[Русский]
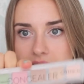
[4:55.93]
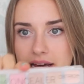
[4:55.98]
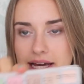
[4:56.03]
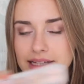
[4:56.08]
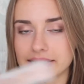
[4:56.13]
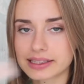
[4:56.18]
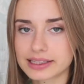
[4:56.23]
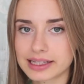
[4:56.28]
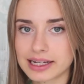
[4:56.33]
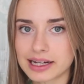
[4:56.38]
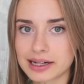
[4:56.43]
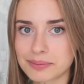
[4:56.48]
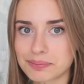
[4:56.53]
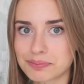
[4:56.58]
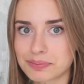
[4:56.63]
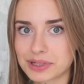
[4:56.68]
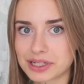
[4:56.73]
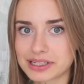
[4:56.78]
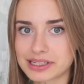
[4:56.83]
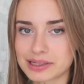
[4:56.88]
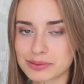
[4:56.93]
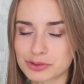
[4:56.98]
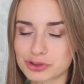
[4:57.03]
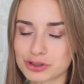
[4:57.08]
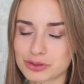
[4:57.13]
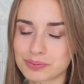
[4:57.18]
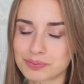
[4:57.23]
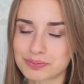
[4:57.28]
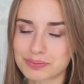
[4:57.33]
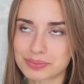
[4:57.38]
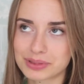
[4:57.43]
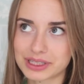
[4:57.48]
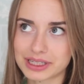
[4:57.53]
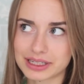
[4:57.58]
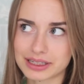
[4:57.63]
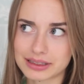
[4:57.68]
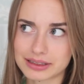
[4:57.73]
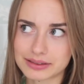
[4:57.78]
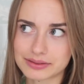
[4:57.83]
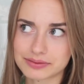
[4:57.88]
Это я перед тем, что
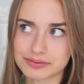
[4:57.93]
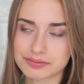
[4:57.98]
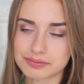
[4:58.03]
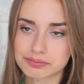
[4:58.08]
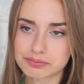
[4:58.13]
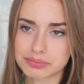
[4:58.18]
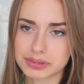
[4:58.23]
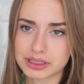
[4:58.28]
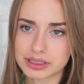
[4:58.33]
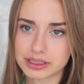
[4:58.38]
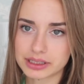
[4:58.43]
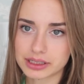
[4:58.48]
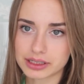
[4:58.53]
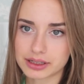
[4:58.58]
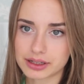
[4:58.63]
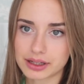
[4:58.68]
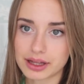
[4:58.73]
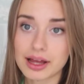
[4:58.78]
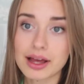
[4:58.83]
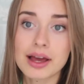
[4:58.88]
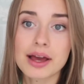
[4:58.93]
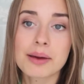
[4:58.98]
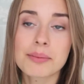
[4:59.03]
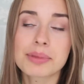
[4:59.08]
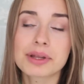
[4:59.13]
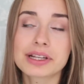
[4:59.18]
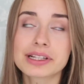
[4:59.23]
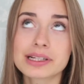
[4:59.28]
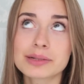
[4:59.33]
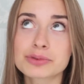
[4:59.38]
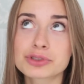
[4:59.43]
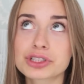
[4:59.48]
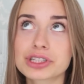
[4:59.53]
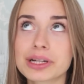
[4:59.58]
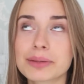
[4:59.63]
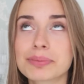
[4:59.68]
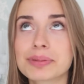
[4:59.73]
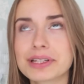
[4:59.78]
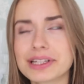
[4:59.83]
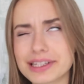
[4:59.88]
приехала в переехала. Перед тем, что
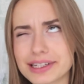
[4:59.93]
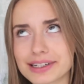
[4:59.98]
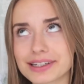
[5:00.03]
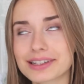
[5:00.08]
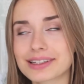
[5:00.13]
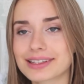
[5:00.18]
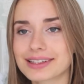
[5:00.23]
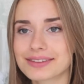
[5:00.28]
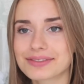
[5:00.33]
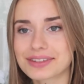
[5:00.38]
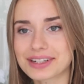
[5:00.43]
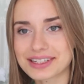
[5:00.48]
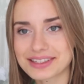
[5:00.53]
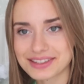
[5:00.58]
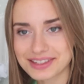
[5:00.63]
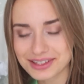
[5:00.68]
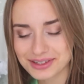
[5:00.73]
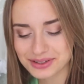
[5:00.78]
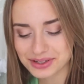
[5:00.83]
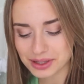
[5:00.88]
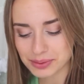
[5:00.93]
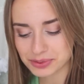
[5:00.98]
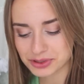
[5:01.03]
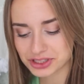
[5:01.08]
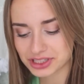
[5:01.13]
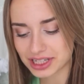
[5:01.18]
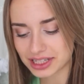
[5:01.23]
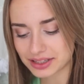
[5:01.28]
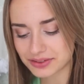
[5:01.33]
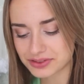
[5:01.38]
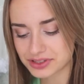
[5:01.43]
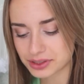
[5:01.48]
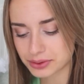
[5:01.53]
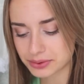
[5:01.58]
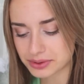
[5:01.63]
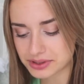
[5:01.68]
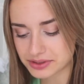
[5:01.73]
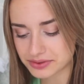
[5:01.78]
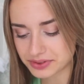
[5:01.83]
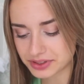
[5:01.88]
я приехала в Россию, я прочитала все
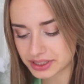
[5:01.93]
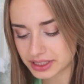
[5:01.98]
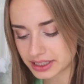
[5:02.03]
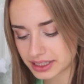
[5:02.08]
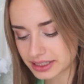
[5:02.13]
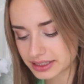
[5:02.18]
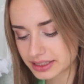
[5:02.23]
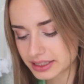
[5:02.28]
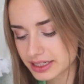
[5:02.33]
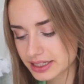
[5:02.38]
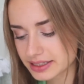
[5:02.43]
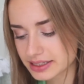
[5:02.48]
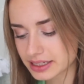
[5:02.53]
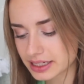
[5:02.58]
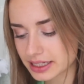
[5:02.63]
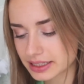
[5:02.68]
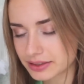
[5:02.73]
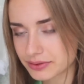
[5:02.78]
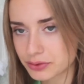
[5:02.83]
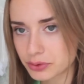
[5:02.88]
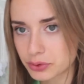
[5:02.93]
отзывы на Катрис, и это